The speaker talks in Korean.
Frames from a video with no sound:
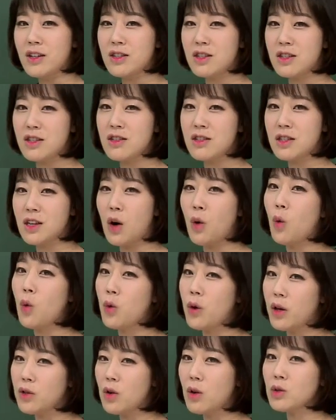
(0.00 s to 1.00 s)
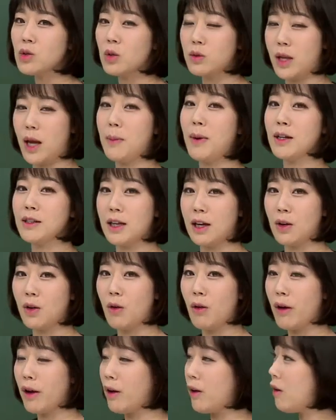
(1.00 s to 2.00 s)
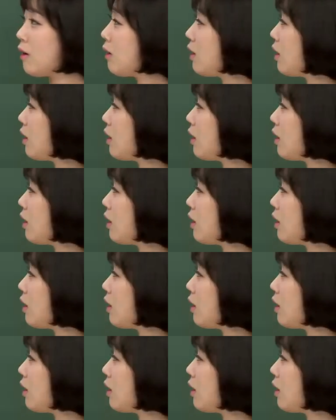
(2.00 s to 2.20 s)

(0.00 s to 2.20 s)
진짜 올해 성적 대박 날 거예요.